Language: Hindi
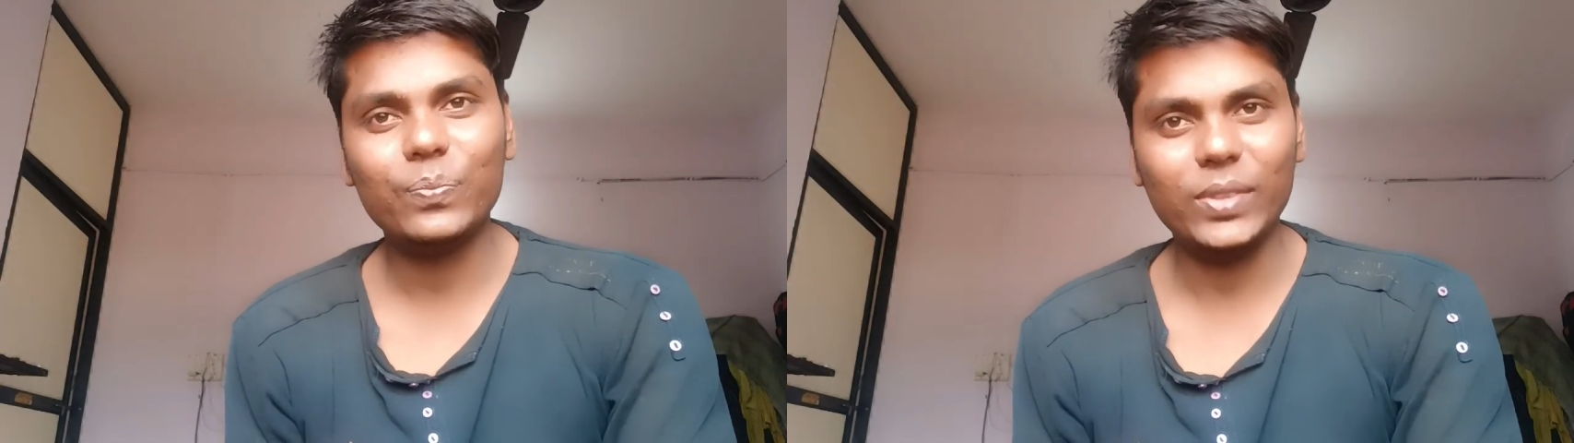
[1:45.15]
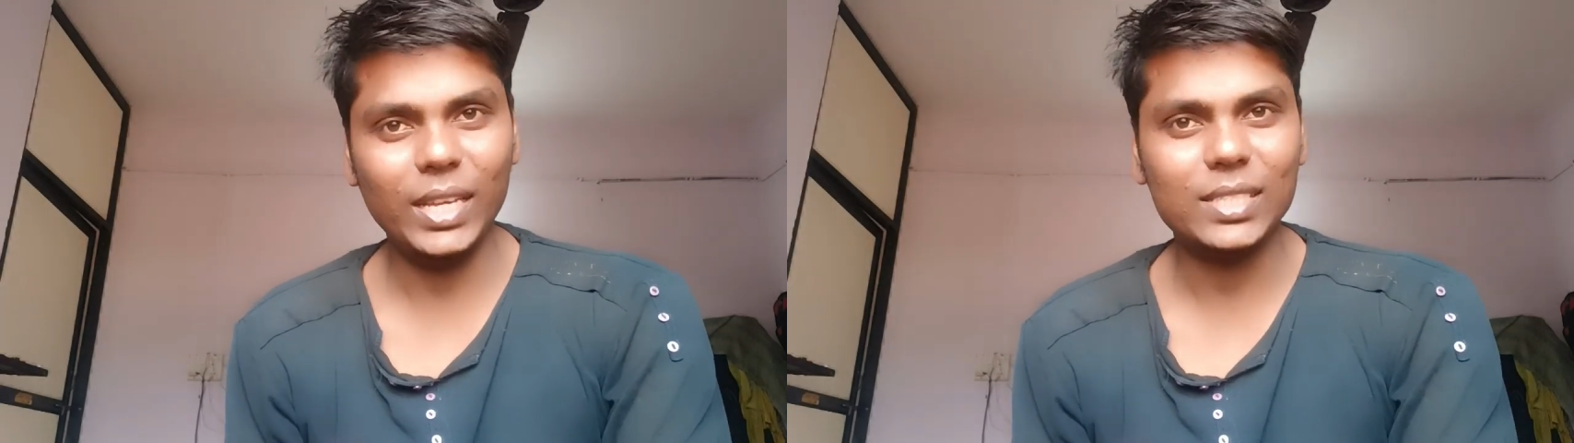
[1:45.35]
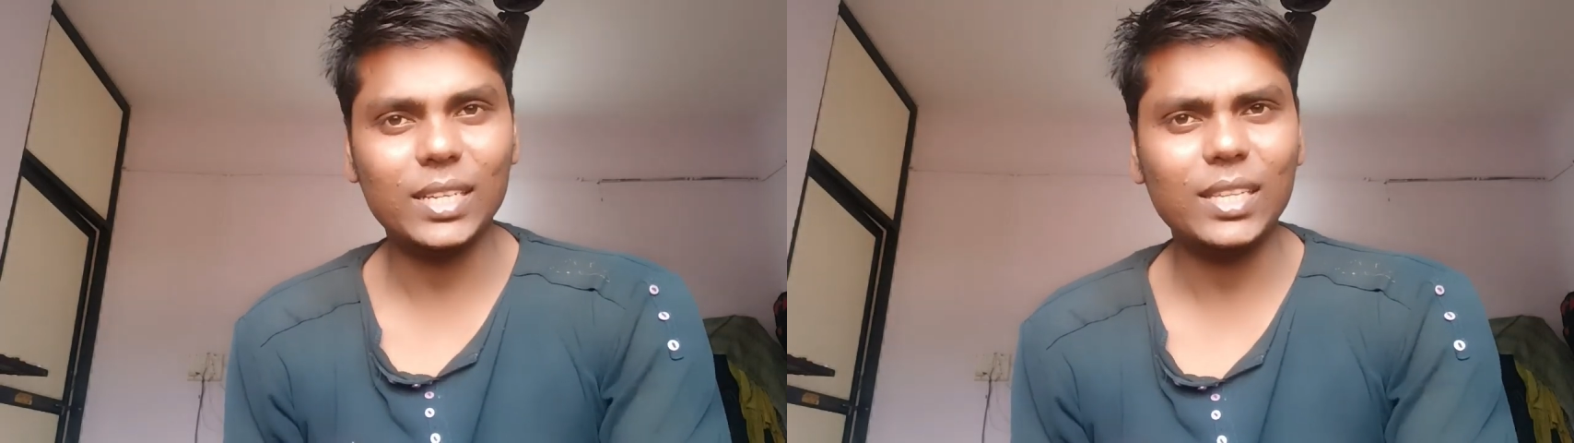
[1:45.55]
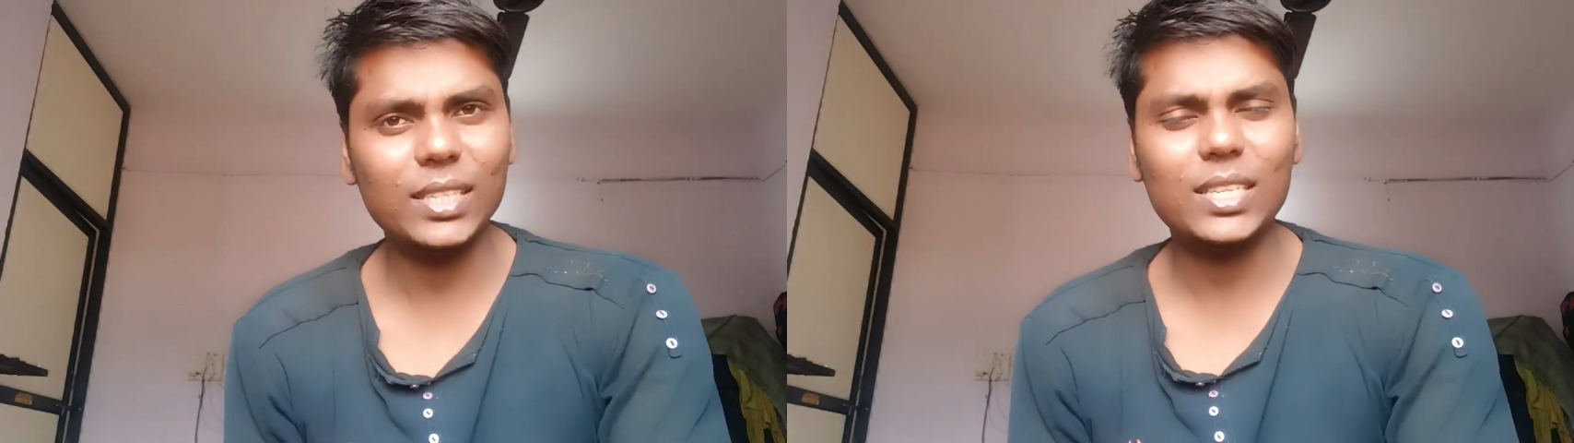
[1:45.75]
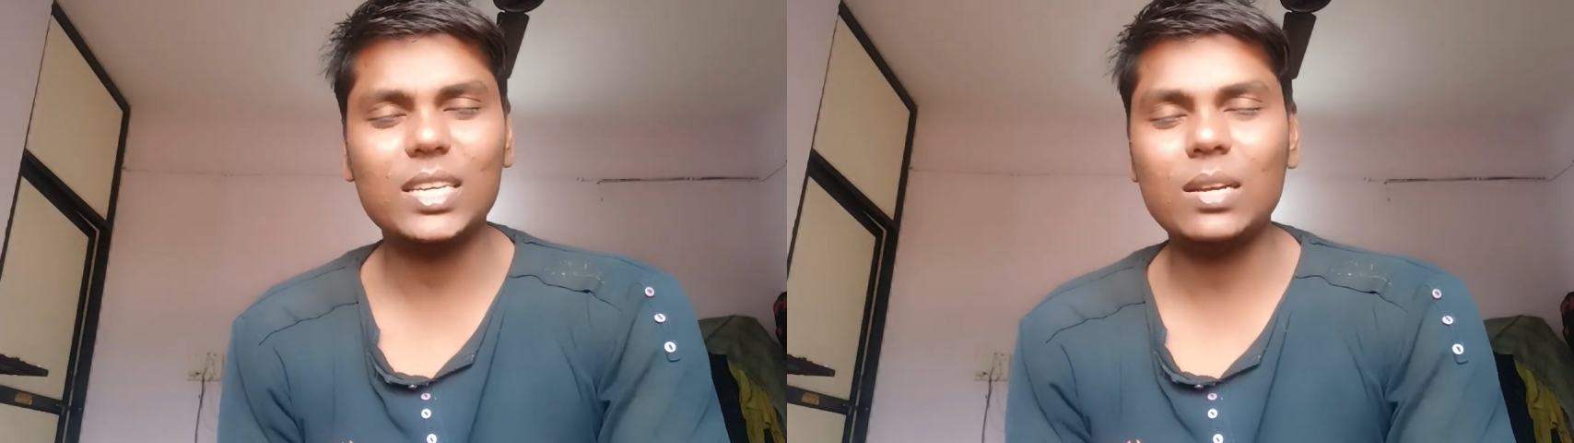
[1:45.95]
देख सकते हैं
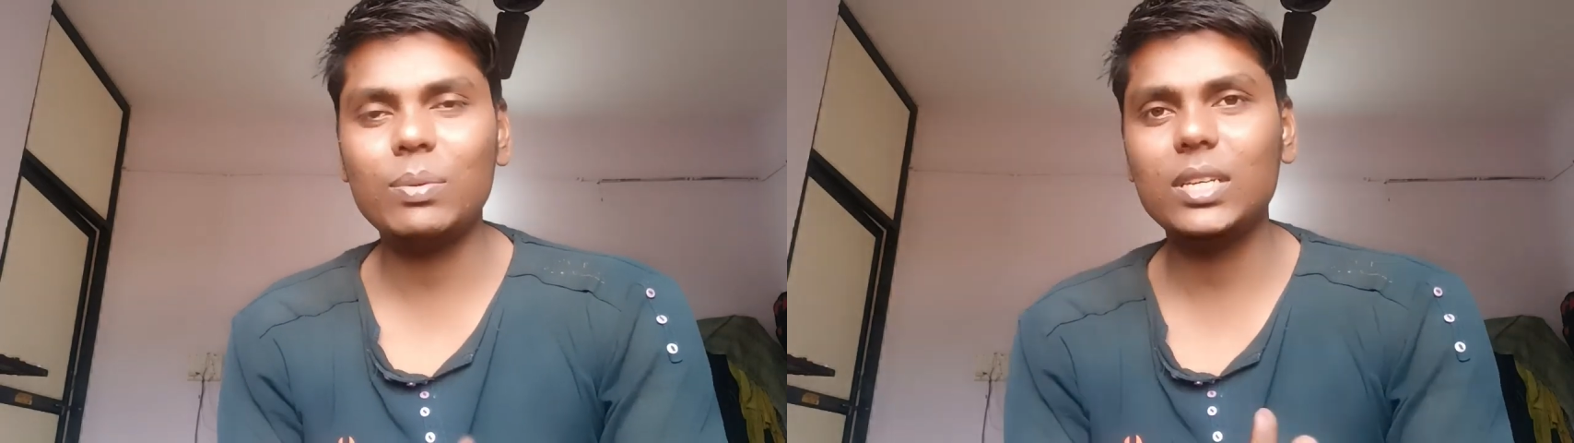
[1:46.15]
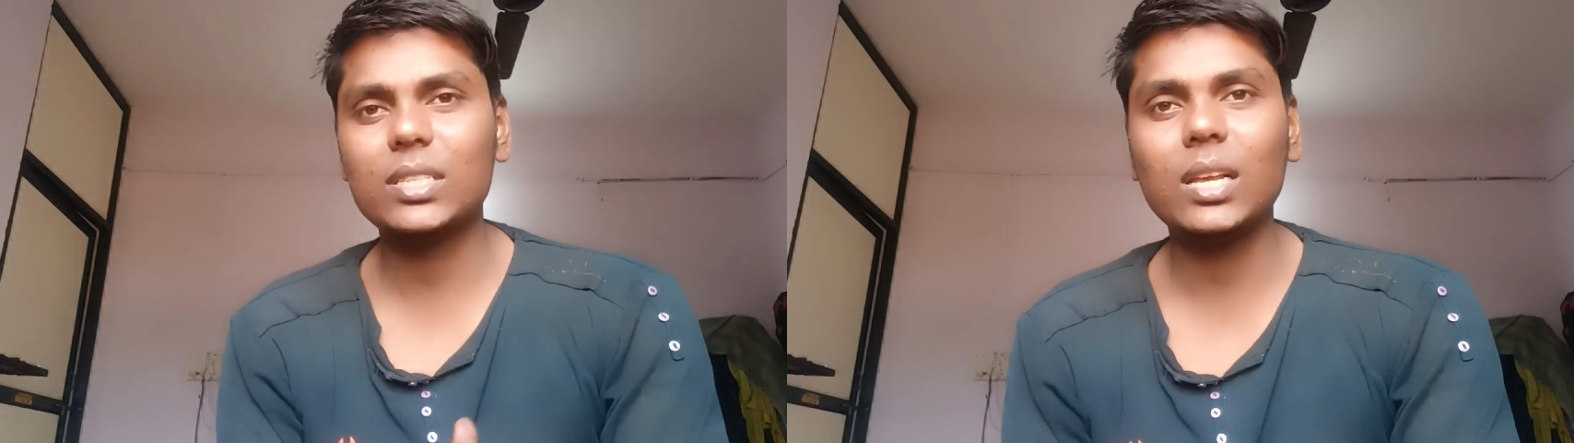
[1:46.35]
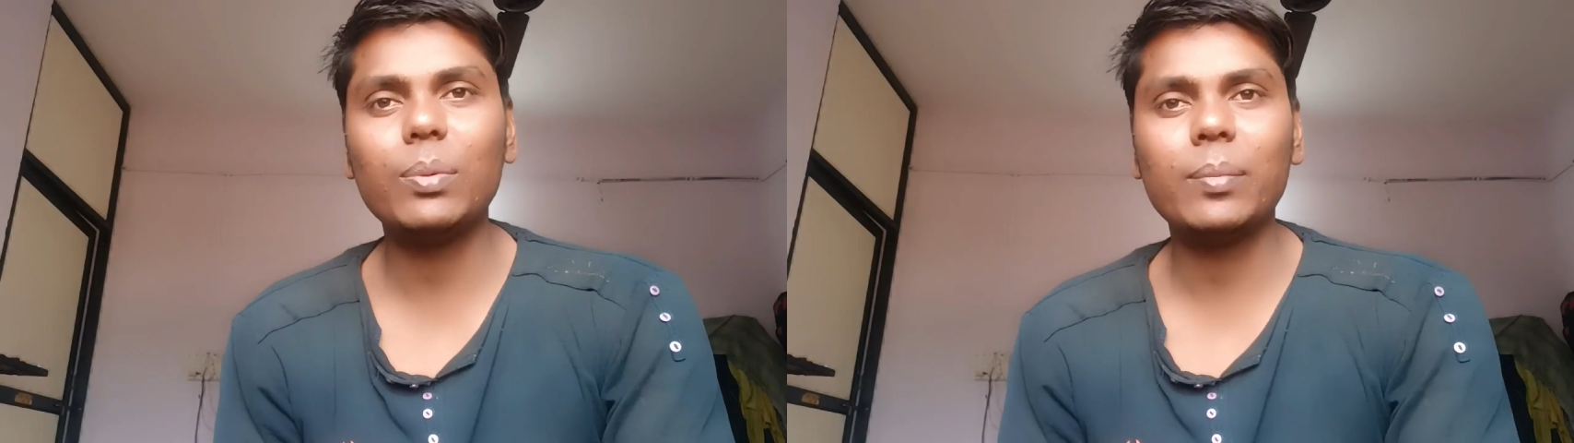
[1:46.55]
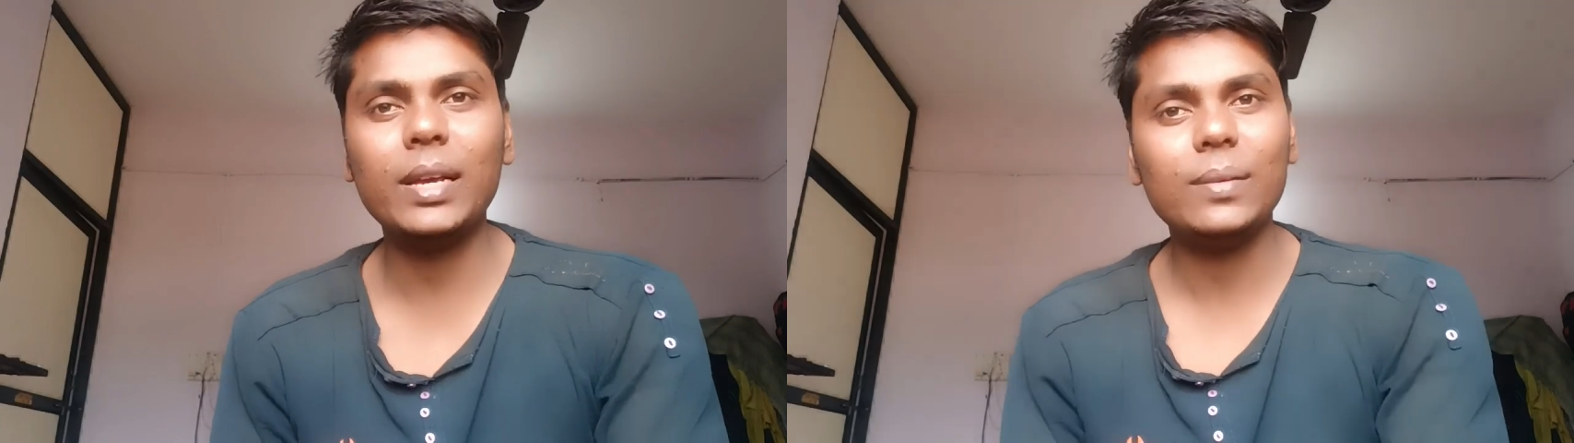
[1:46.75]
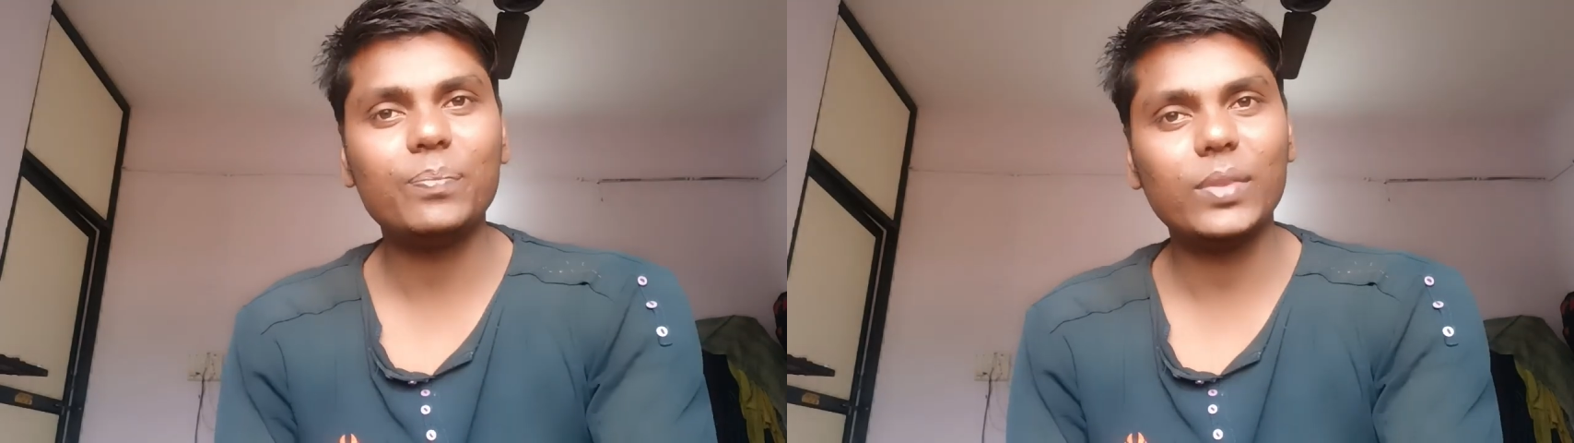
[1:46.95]
जैसे कि स्क्रीन पर
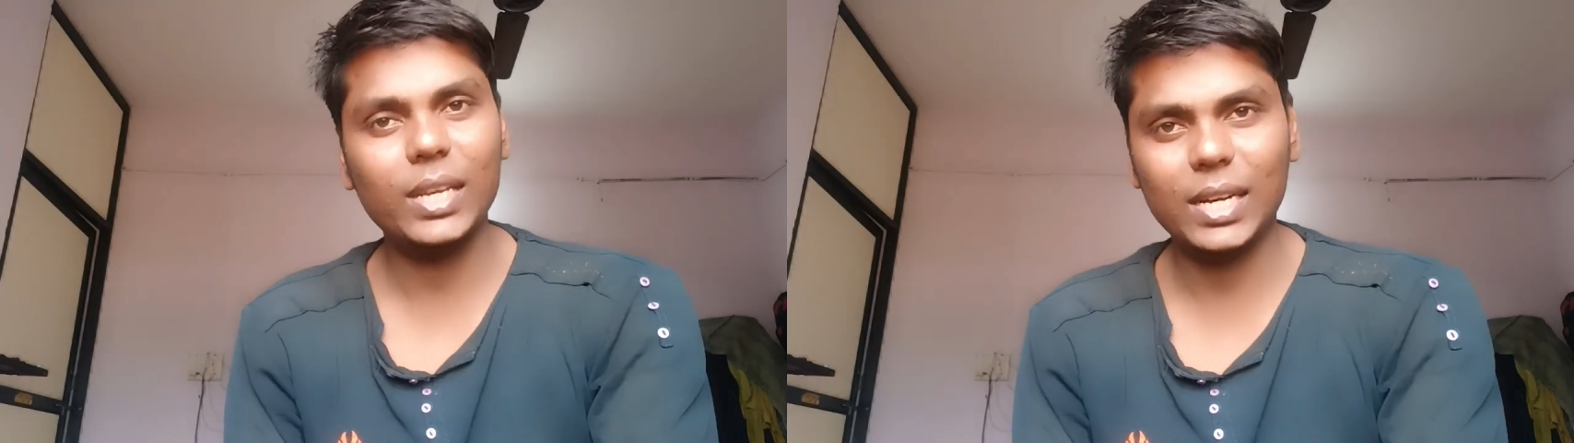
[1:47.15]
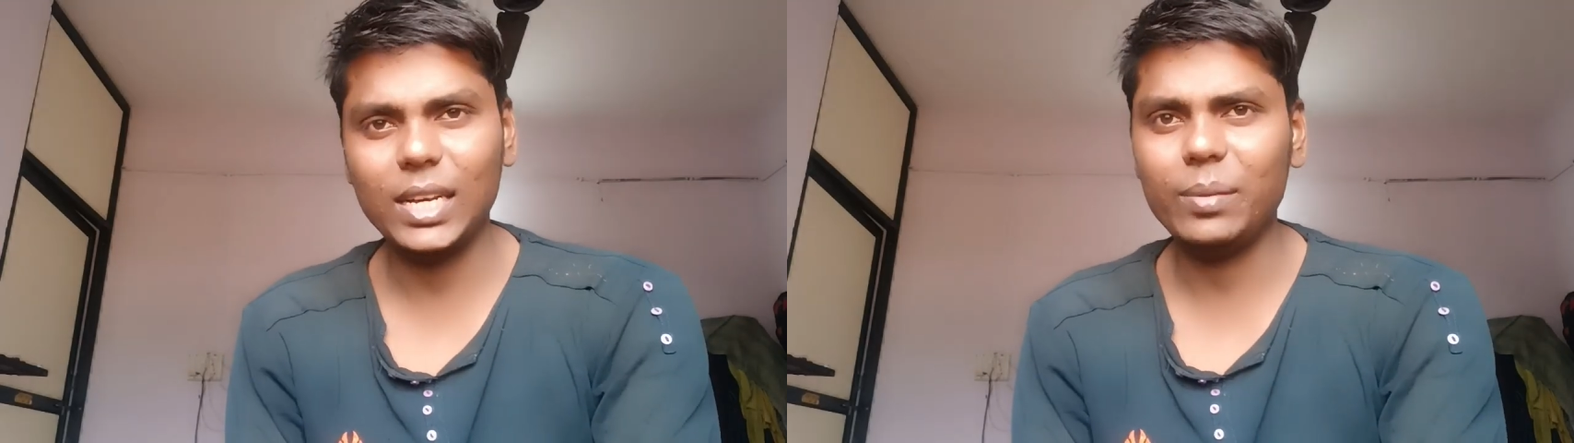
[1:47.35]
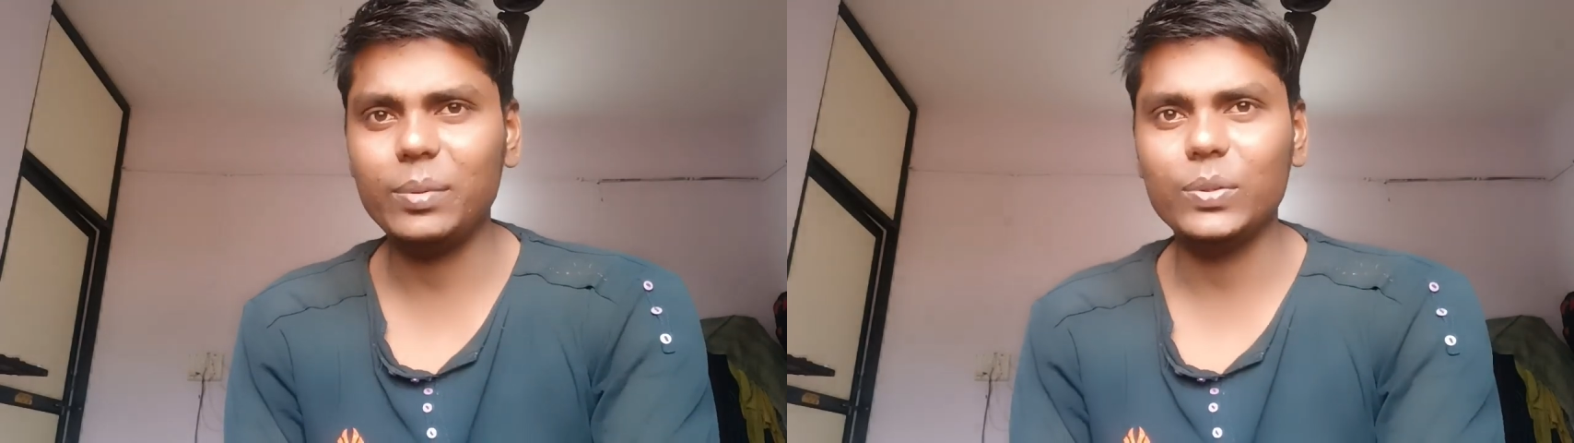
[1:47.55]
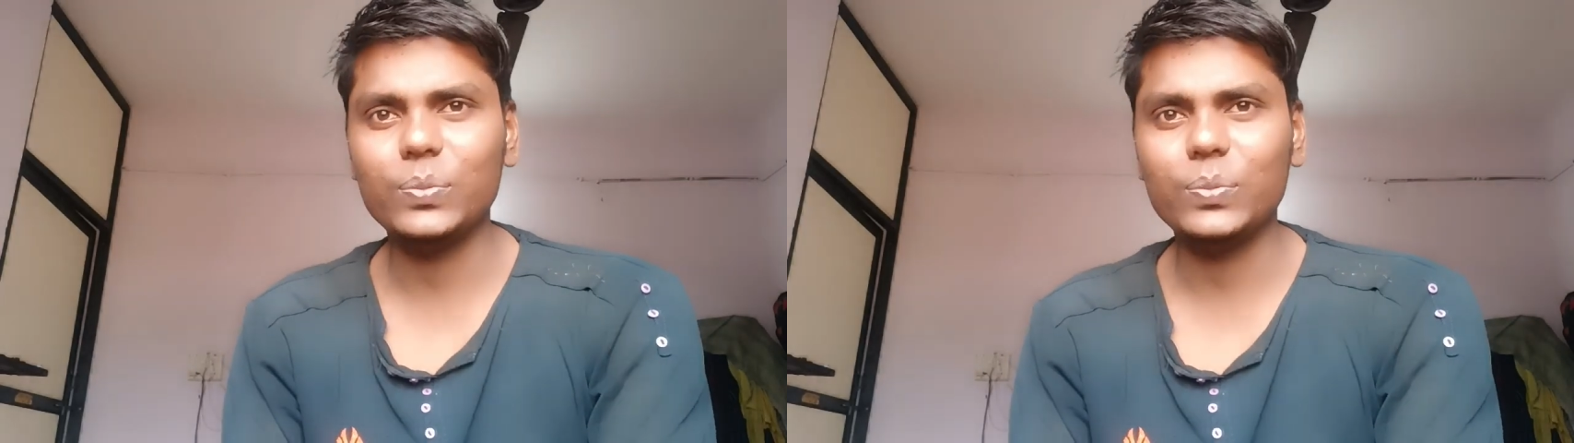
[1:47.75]
मैं दिखाया भी हूँ